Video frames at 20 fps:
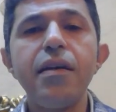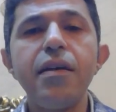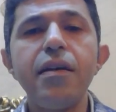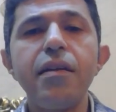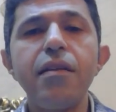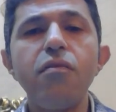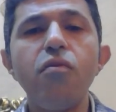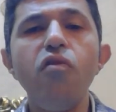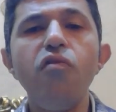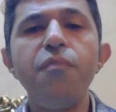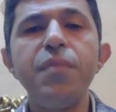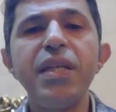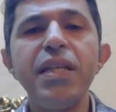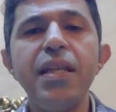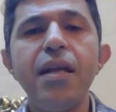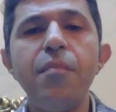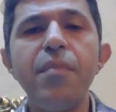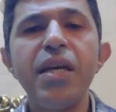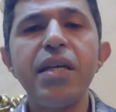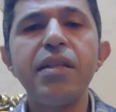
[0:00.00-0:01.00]
الخوف من
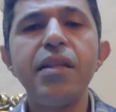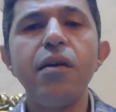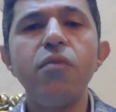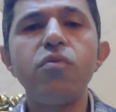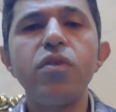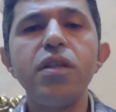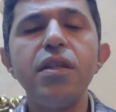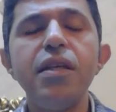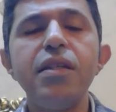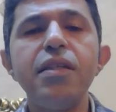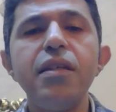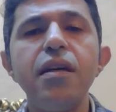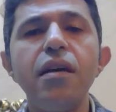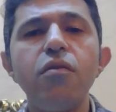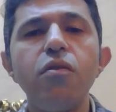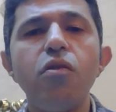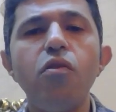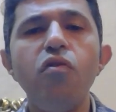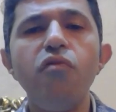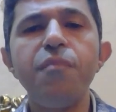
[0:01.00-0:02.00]
الاماكن او كده ده
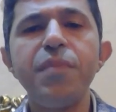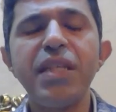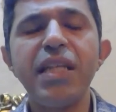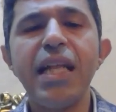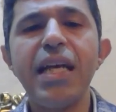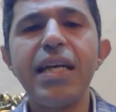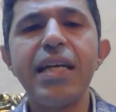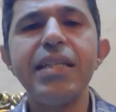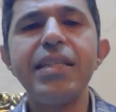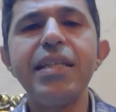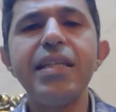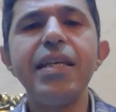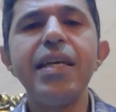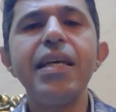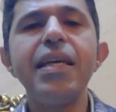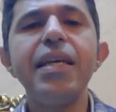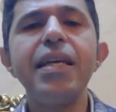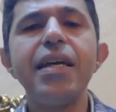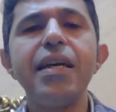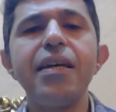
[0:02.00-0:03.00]
الخوف من الحاجات اللي
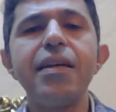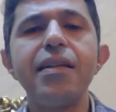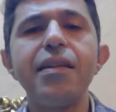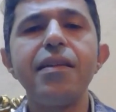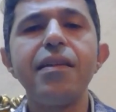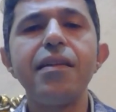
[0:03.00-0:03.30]
هي